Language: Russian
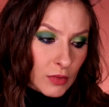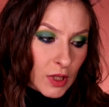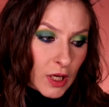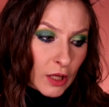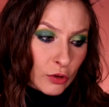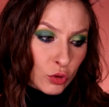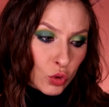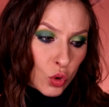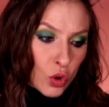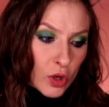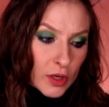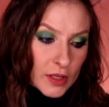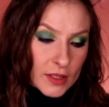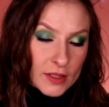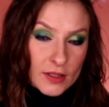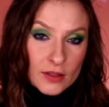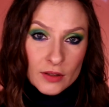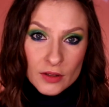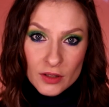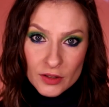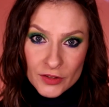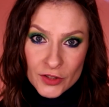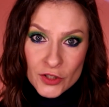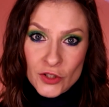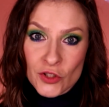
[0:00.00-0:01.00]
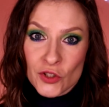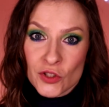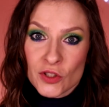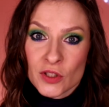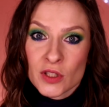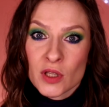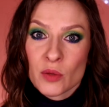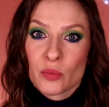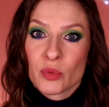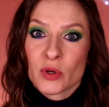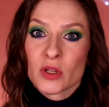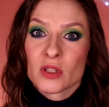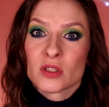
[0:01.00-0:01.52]
которые
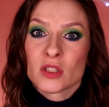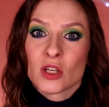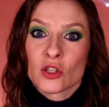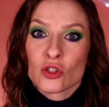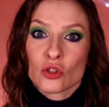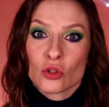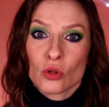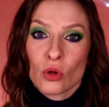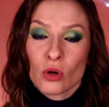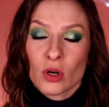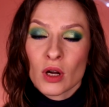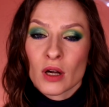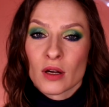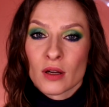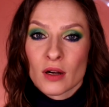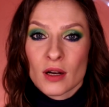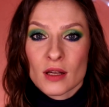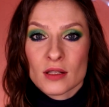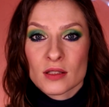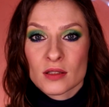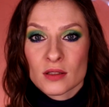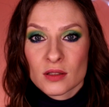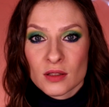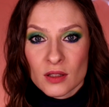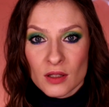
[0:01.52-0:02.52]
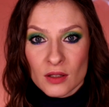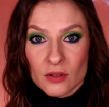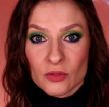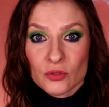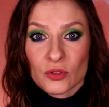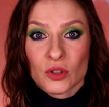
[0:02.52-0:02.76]
синтетические, произошло как раз-таки